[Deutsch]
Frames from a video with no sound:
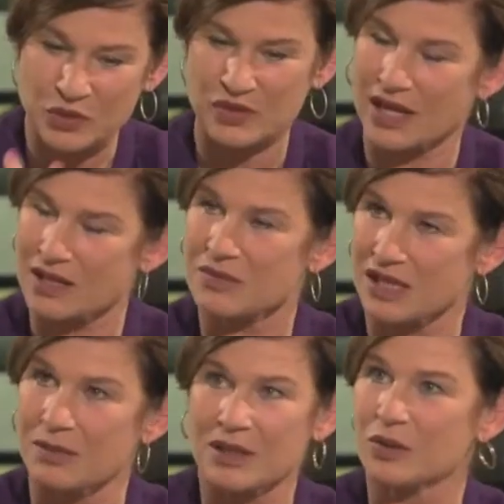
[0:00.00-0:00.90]
einem
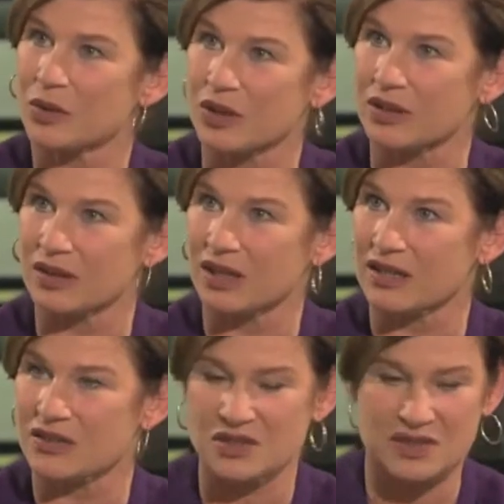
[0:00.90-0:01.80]
selber gehören.
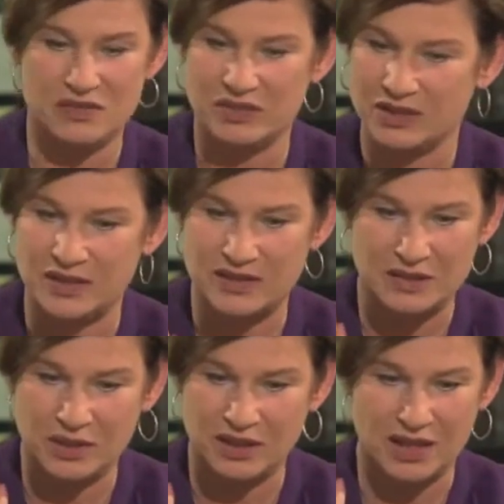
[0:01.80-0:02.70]
Ansonsten wirkt es
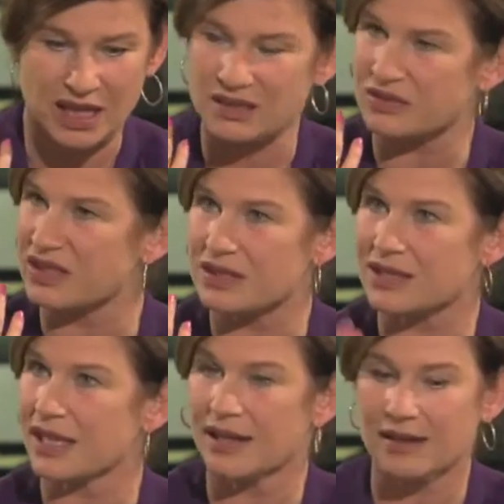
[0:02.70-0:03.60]
immer
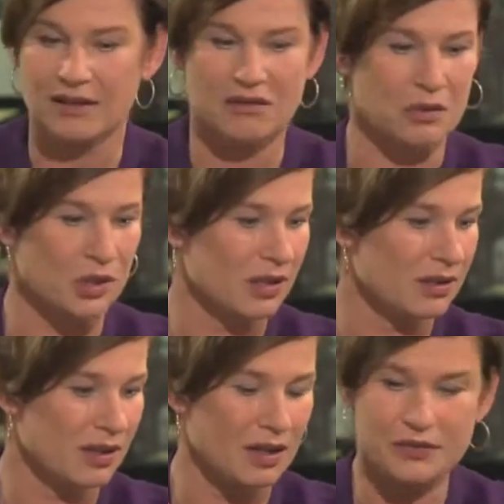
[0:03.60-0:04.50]
artifiziell
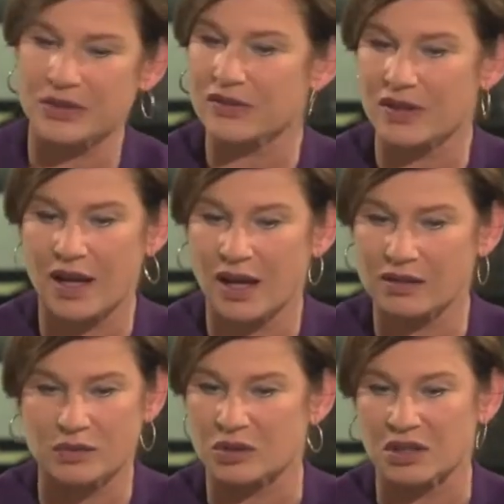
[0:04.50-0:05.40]
oder
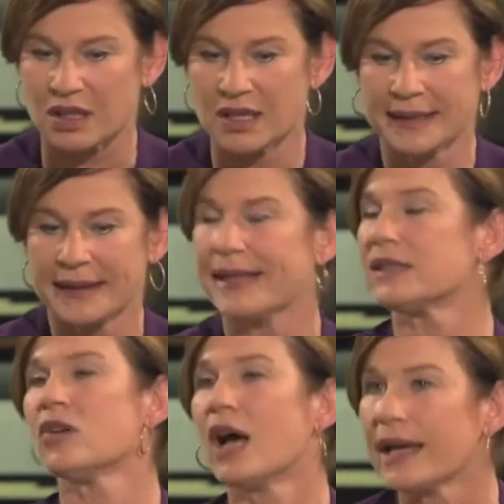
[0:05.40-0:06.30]
aufgesagt oder halt
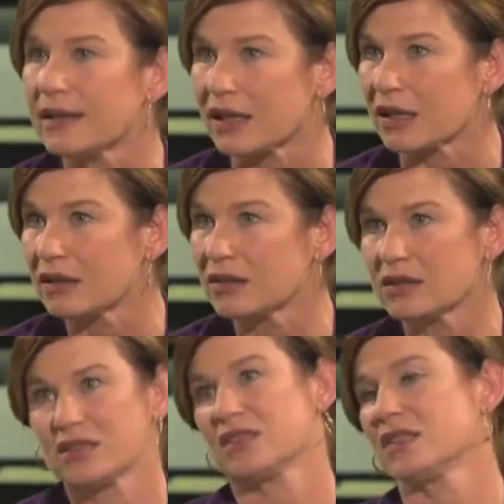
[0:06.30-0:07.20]
nur eitel. Und
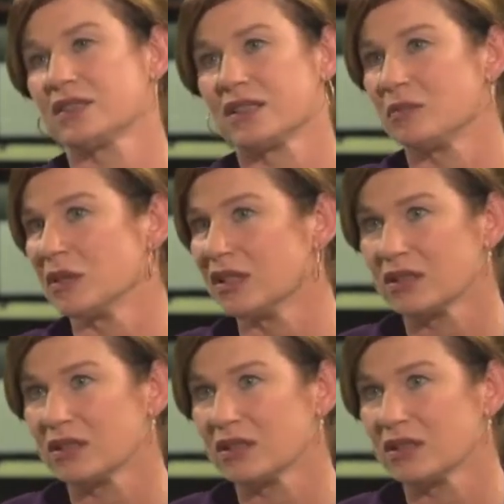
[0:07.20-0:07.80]
das interessiert mich nicht.